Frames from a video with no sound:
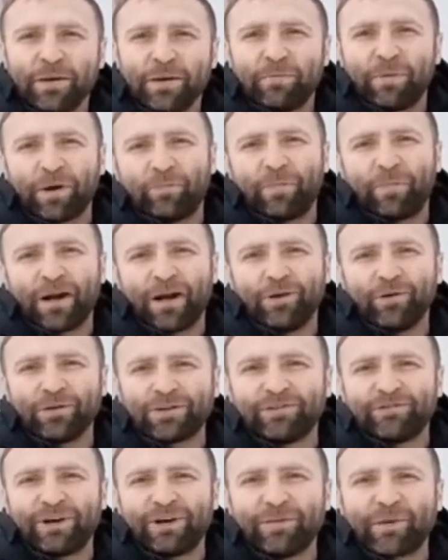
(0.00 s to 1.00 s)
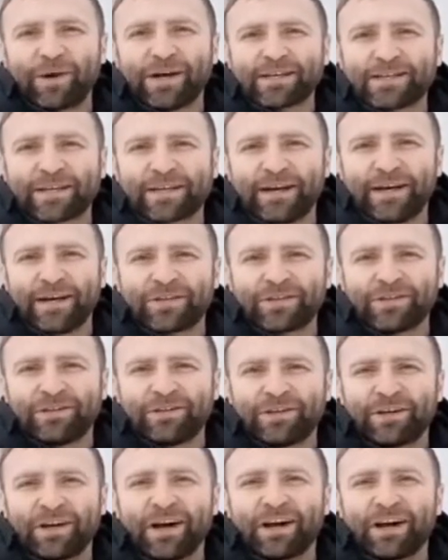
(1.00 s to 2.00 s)
Про полеты вам расскажет,
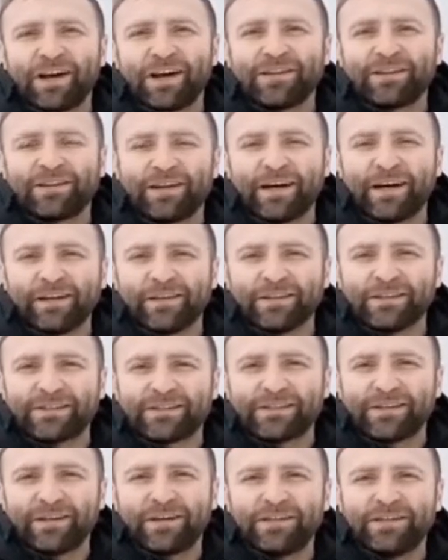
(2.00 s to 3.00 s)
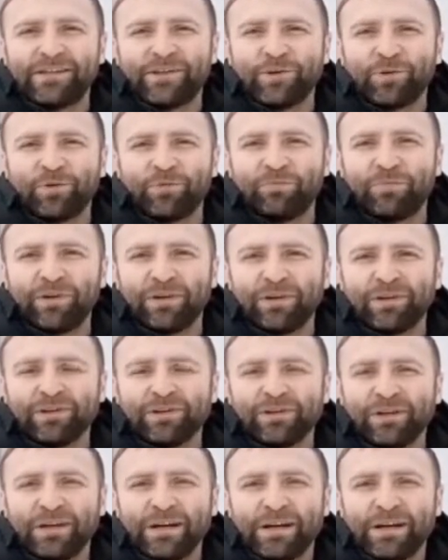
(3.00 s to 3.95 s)
как леталось, где он был.